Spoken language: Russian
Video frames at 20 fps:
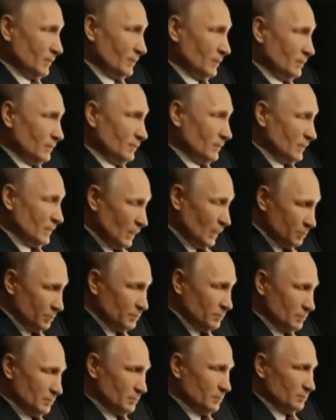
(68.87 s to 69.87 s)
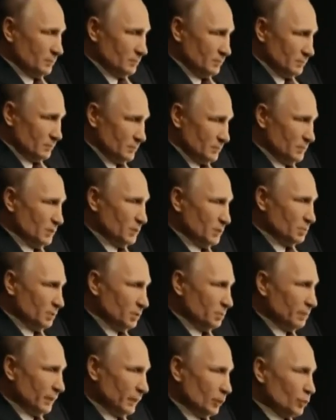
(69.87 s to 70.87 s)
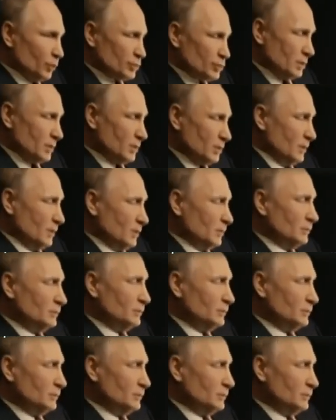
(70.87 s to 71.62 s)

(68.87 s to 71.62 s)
Три? Да, мне было предложено